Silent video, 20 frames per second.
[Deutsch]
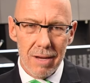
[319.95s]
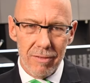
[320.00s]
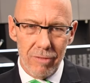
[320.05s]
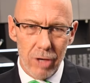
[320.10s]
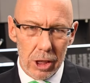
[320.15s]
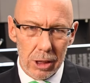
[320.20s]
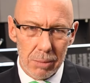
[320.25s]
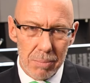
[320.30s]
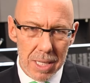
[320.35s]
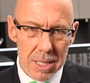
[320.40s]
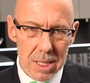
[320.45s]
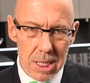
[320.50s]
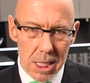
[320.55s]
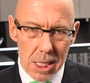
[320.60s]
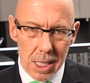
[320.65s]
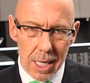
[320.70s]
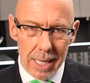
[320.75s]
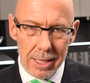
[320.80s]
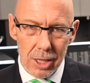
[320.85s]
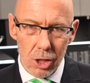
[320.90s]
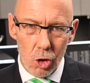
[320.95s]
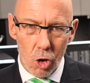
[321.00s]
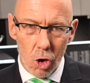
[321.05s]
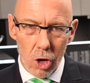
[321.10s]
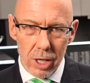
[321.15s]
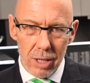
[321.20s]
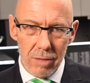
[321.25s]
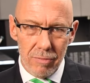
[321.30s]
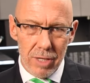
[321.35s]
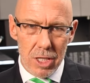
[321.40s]
Wird man sich einen
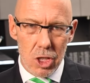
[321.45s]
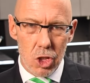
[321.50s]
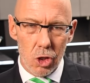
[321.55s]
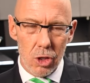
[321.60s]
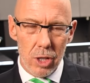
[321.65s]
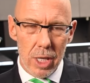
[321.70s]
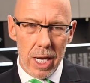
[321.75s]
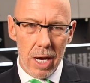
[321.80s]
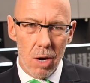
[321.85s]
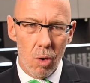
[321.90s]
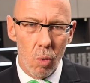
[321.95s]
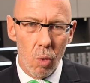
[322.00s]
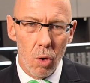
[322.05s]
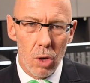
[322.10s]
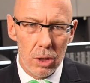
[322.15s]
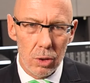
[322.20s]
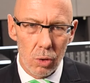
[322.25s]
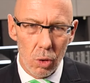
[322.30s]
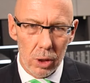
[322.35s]
neuen Visionär holen?